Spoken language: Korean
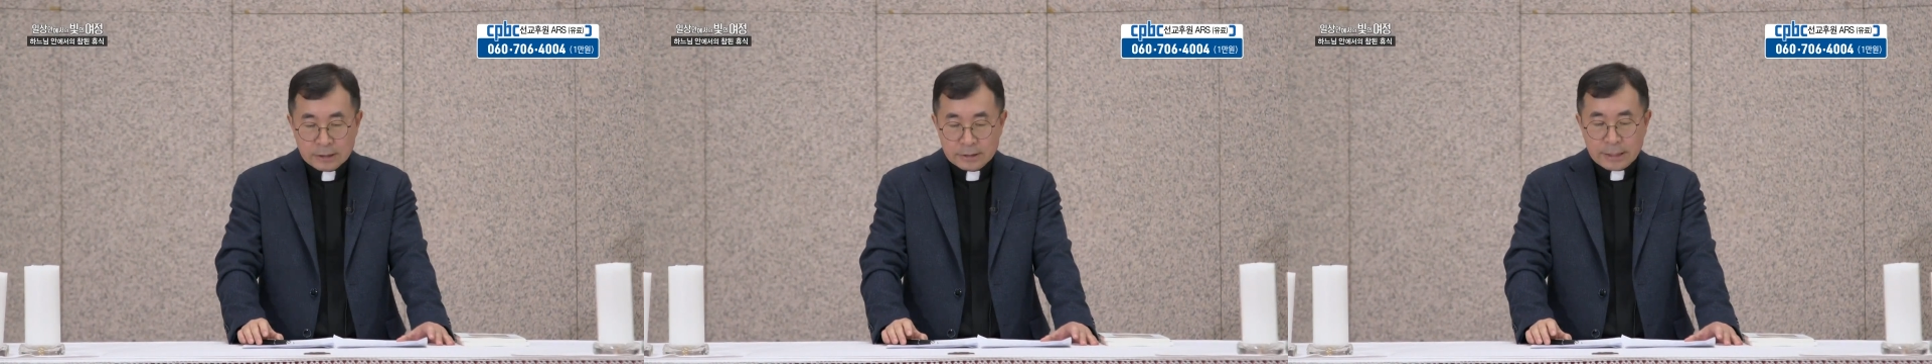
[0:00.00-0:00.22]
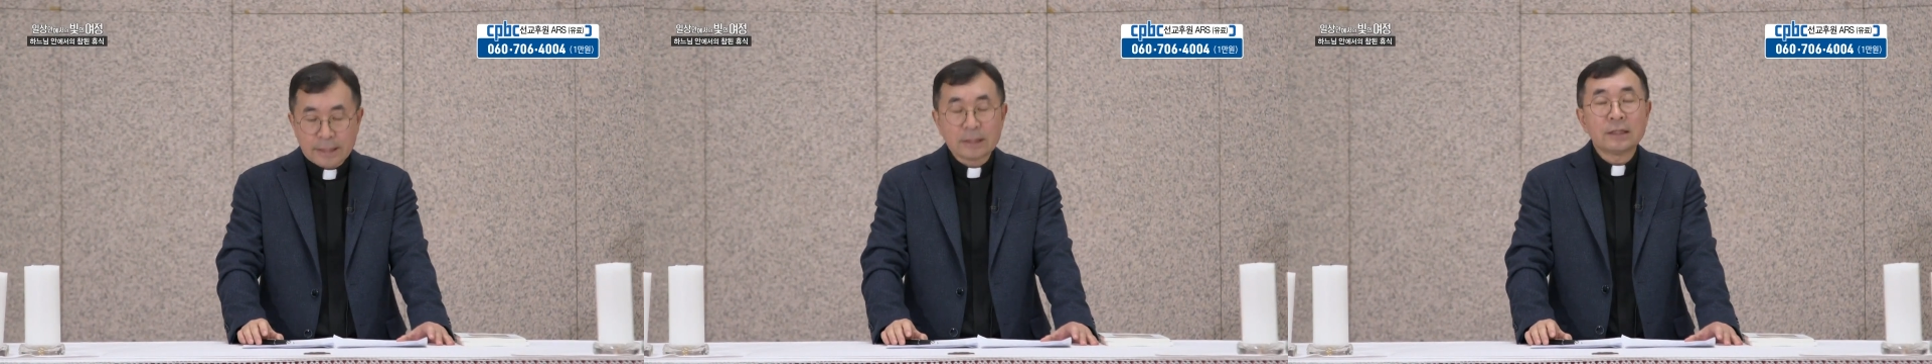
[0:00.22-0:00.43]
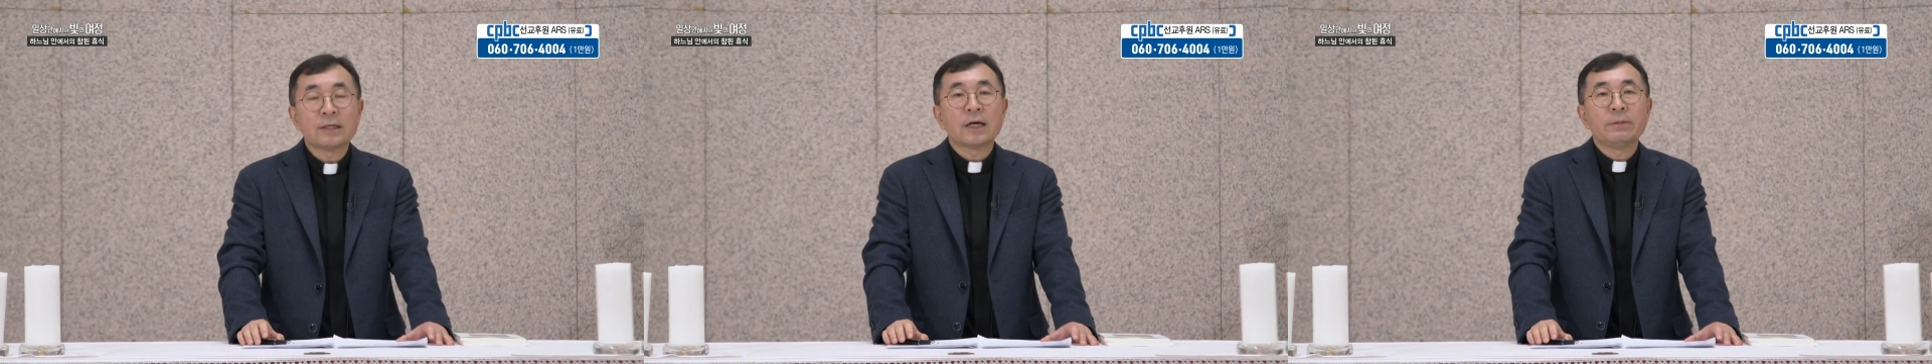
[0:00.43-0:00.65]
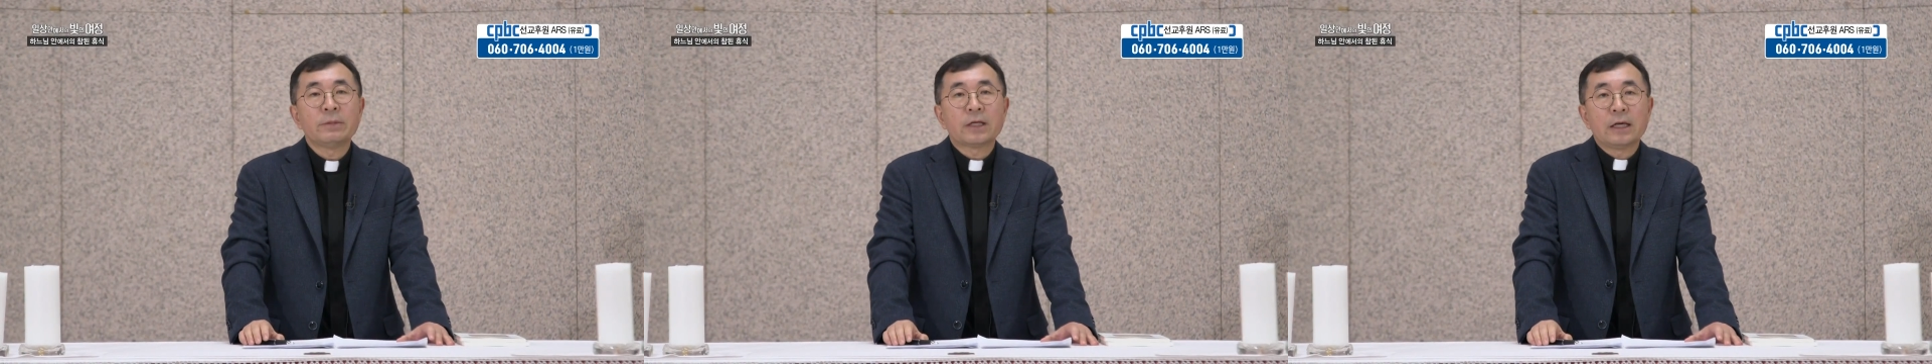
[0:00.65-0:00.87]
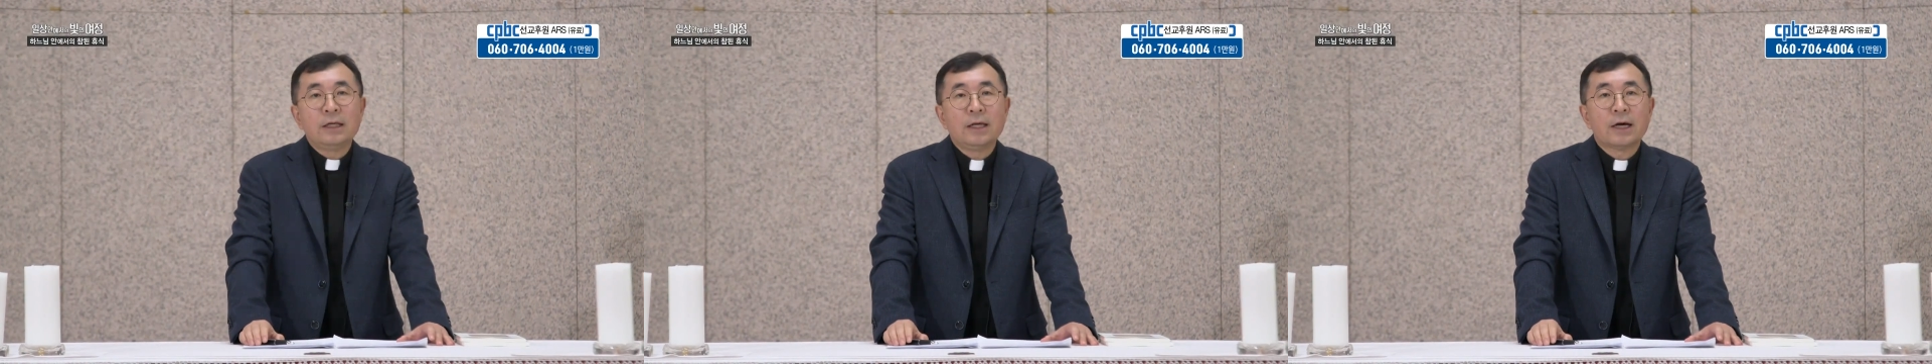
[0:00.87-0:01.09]
자신감
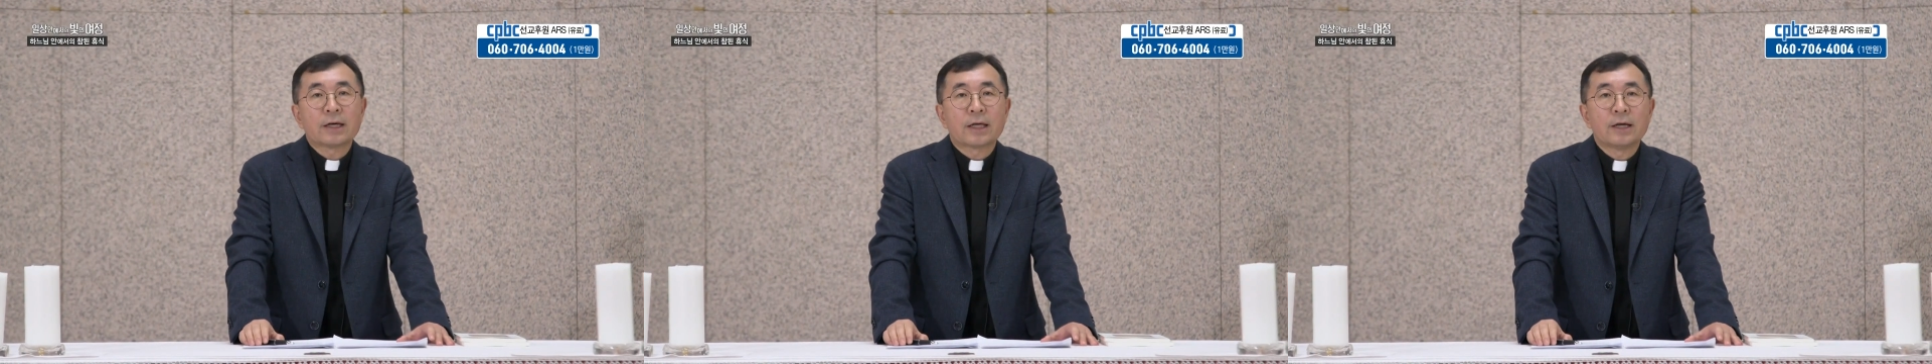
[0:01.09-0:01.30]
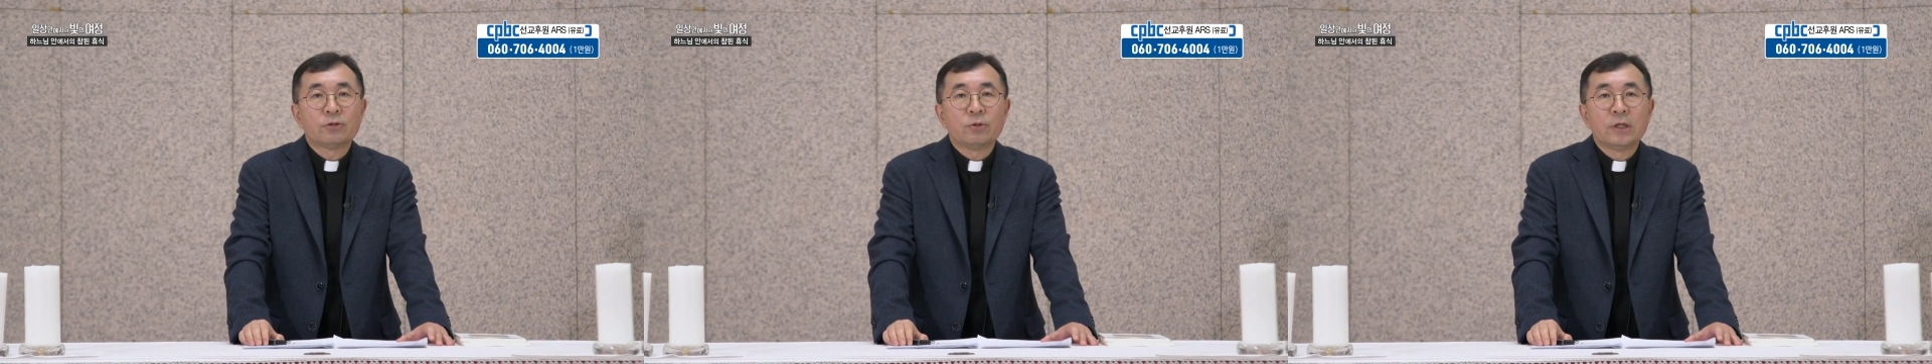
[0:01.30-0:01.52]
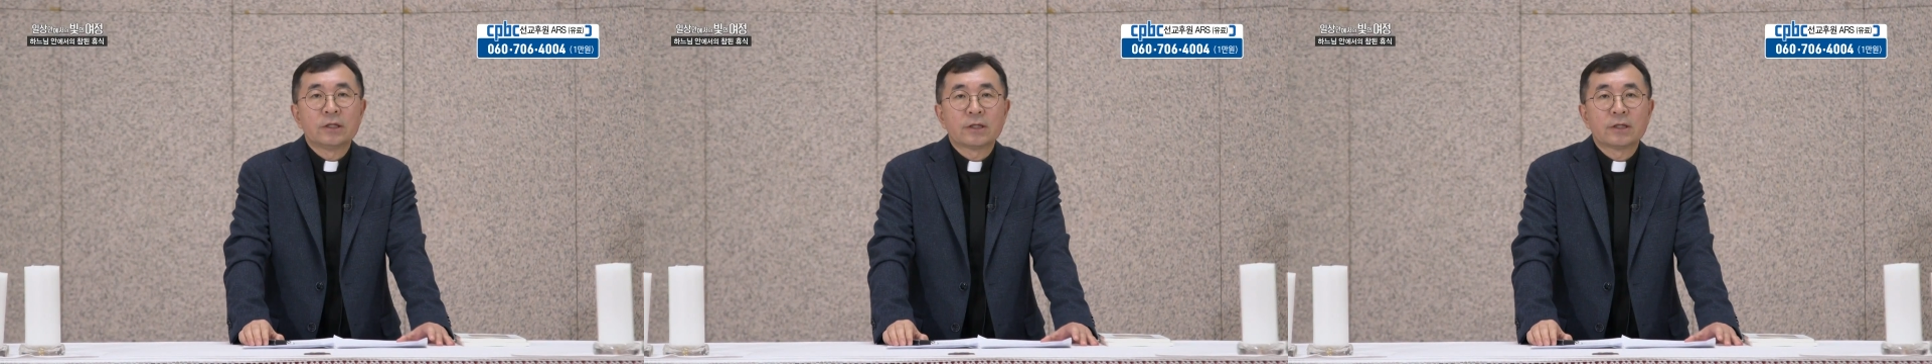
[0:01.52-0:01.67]
있게 이야기할 수 있는